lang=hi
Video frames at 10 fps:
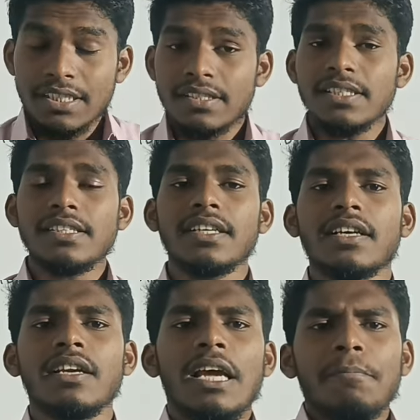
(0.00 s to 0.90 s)
जिससे
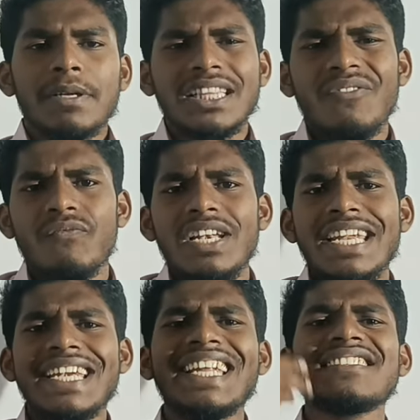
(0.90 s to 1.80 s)
सर मतलब
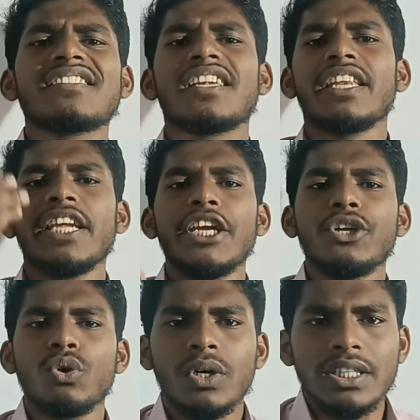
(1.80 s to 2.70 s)
विलिंगनेस
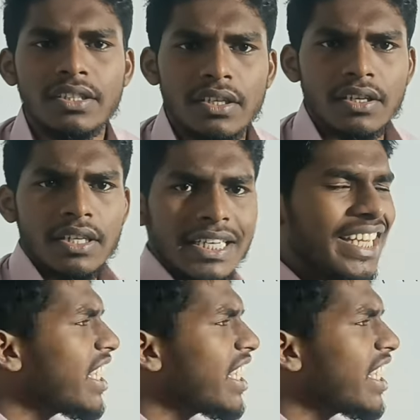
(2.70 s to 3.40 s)
क्रिएट हो अंदर